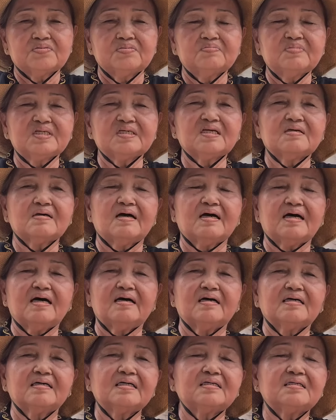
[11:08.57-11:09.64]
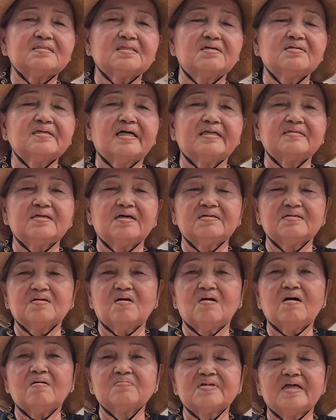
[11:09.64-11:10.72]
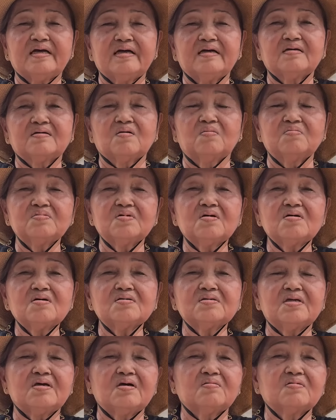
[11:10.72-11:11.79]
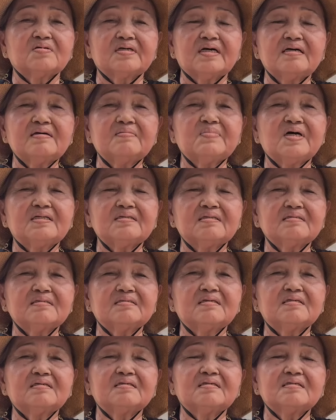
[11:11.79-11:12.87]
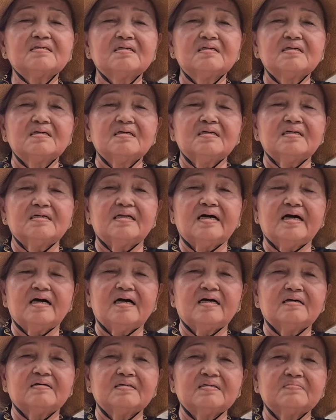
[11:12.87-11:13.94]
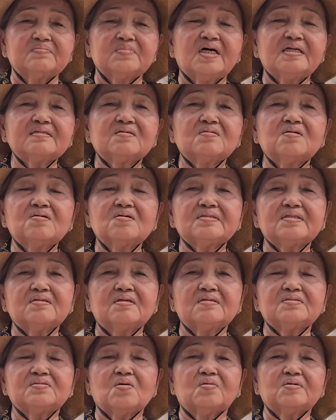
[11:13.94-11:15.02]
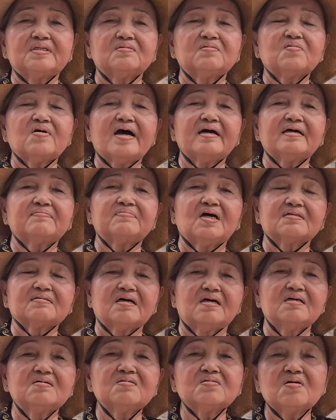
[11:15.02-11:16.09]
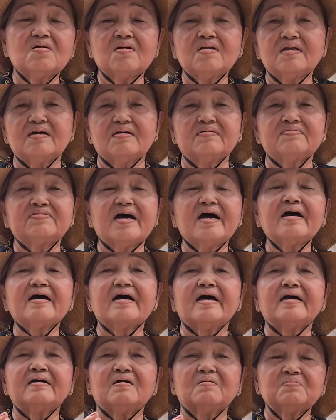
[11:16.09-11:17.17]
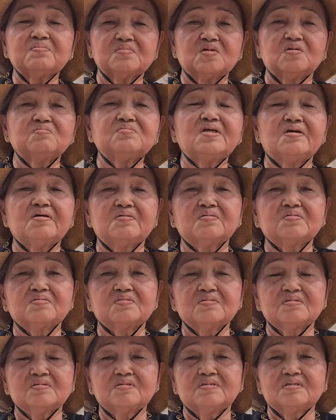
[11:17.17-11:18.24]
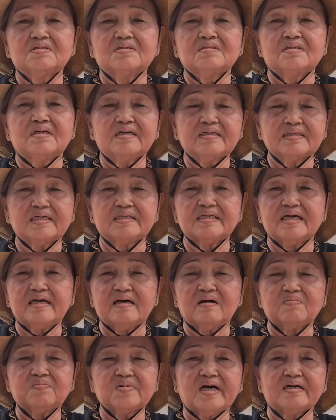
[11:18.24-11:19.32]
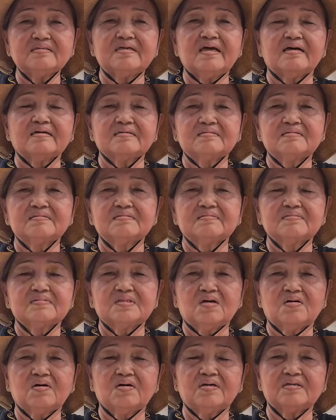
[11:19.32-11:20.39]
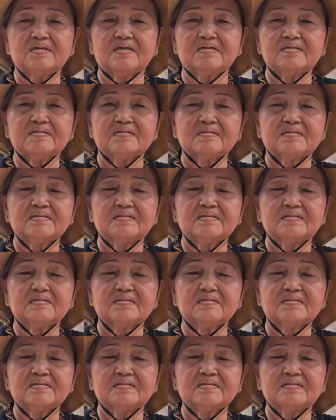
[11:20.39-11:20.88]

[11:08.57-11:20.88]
nhưng cái sự hành trình của ông này cũng có nhiều cái bên à, là bên của chùa, trong quan Phật tử của nó là phá hại ông cũng nhiều nên kỳ này ông bản vật rồi à,